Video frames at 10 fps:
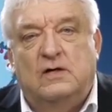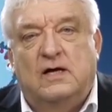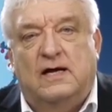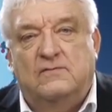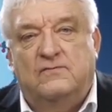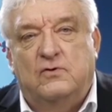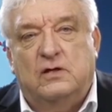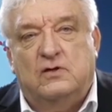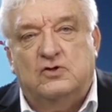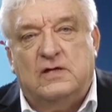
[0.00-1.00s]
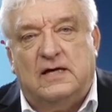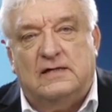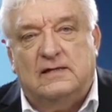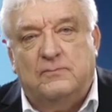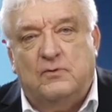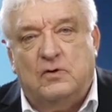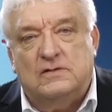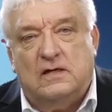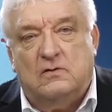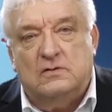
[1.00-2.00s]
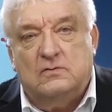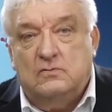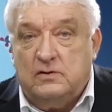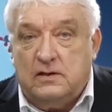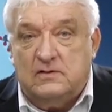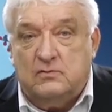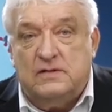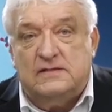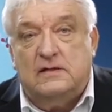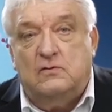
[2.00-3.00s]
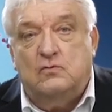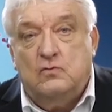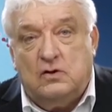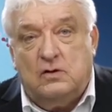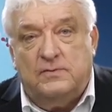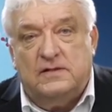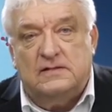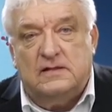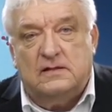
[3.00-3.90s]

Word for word: dieses letzten Geheimnisses der Welt. Es handelt sich hierbei um...